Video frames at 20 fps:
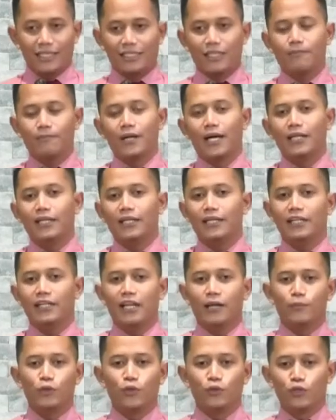kembali di
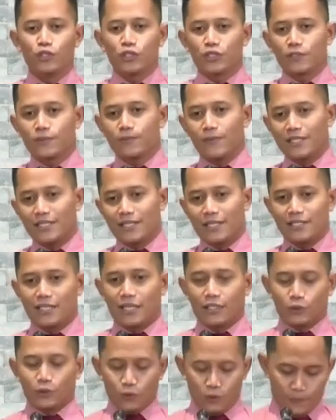dalam Yunus pasal 1,